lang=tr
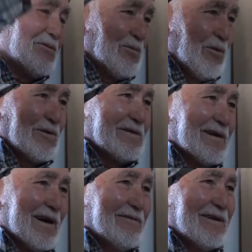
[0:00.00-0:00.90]

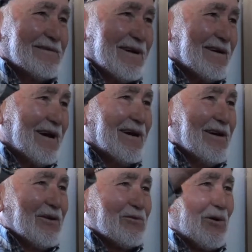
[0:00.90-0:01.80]
portakal asarlar,
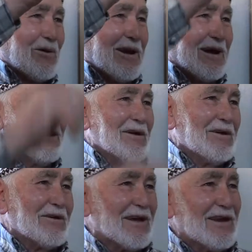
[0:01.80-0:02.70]
torla
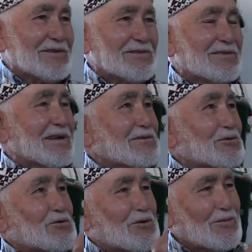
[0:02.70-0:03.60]
gelincikten sonra
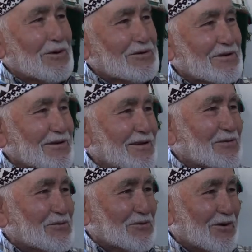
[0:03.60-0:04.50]
düşürme sıkıyla
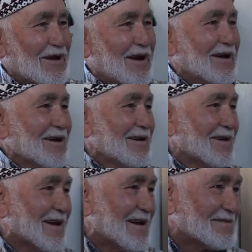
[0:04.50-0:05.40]
düşürürler
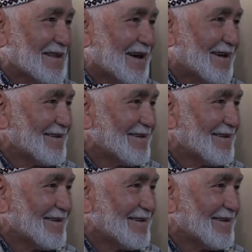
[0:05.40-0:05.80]
gençler,